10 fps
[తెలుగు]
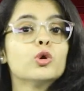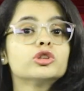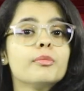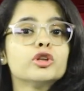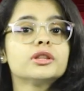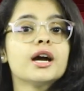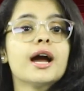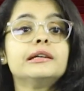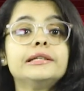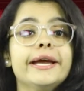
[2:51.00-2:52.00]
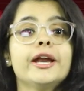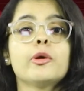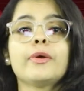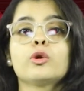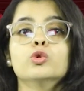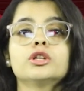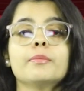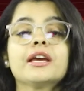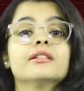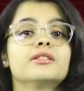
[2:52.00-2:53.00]
గుతమొత్తంగా టీడీపీ
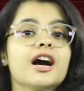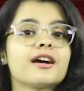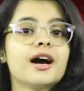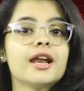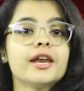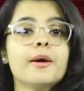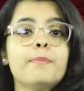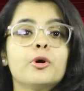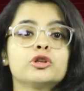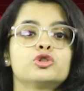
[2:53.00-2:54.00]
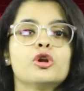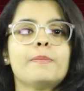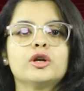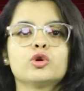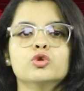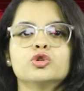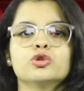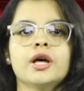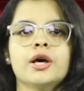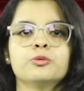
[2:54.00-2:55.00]
కూటమికి దక్కాలనే పొత్తులు
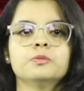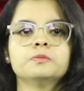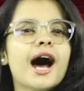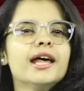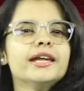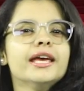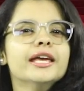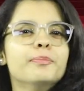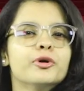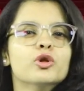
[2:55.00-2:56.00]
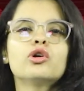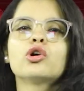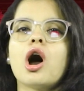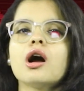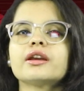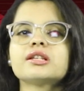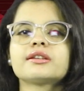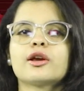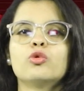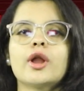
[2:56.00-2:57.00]
పెట్టుకుంటున్నారు కానీ ఇప్పుడు కాంగ్రెస్
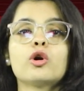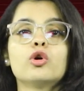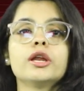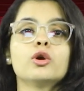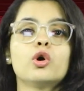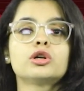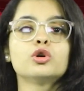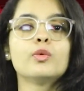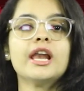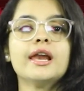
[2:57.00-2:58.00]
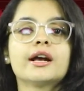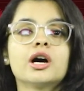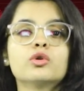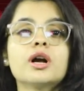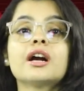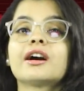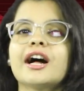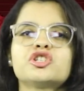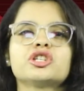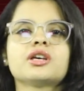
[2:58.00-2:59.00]
కి కూడా కొన్ని ఓట్లు వెళ్లే కనుక
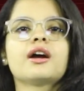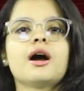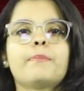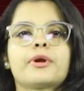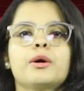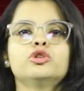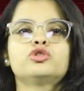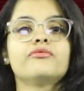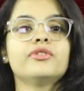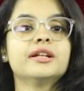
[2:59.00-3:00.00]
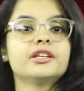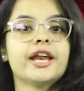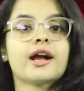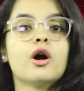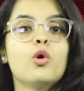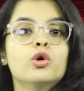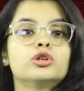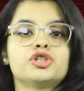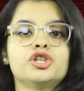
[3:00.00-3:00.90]
ఖచ్చితంగా ప్రభుత్వ వ్యతిరేక ఓటు